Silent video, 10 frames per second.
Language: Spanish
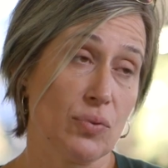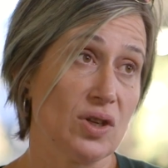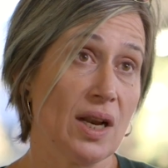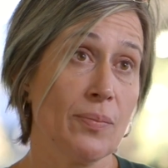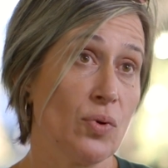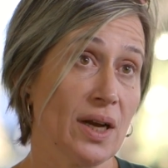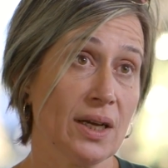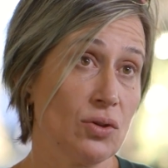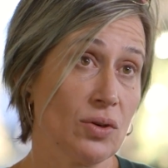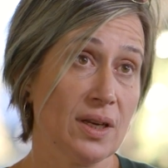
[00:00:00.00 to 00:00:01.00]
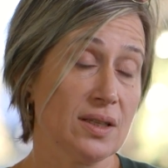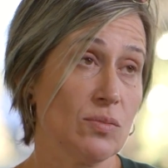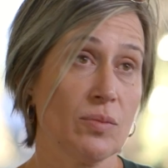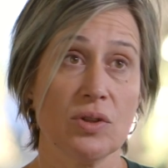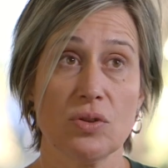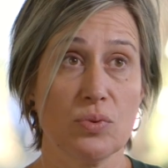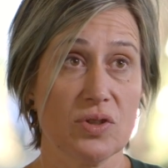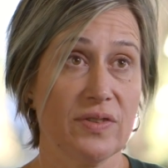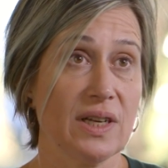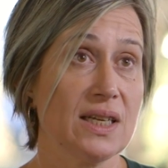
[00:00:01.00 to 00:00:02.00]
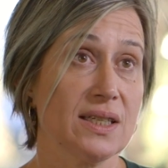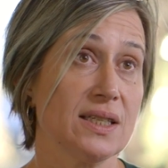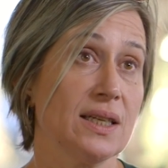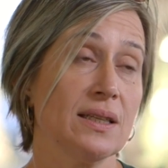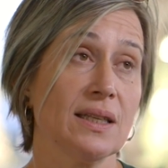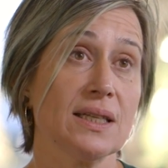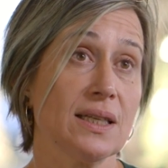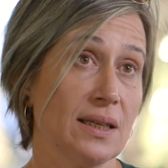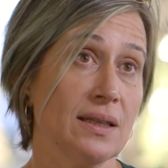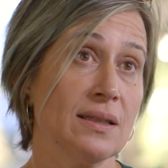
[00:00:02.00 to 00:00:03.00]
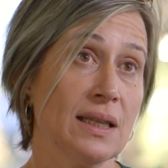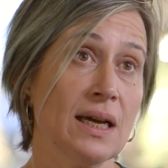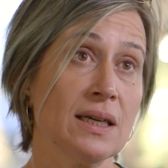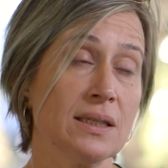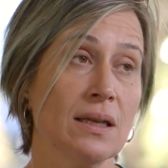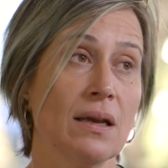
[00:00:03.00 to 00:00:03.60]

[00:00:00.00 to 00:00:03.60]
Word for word: pues en época que toque en este momento, pues finales 60, 70.